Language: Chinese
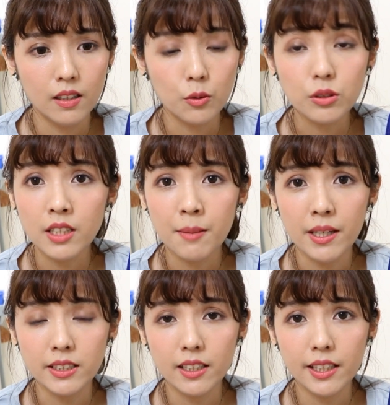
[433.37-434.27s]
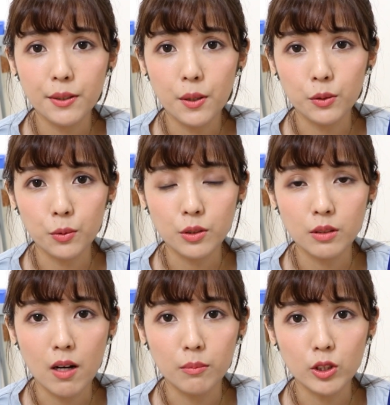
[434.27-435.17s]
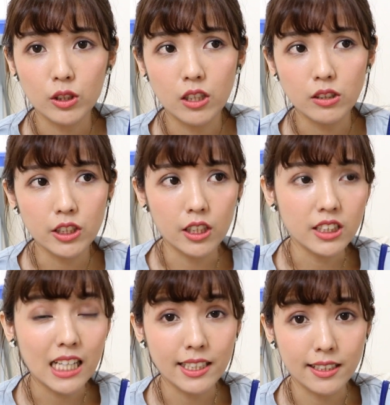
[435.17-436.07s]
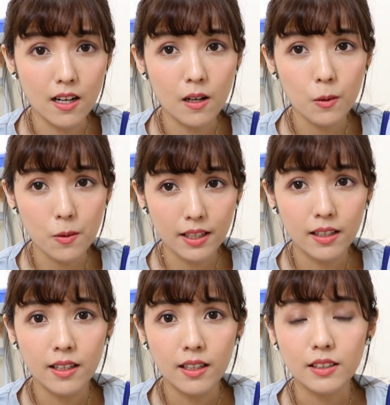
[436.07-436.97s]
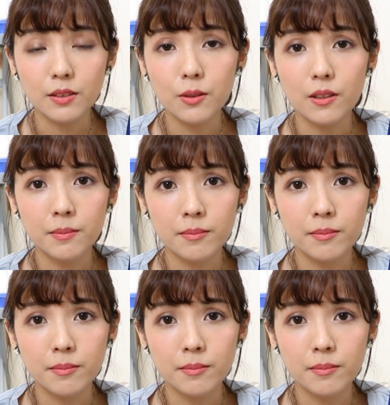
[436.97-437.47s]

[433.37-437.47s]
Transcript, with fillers: 我之前买项链有很多是猫咪的，而且价钱也很贵。可是我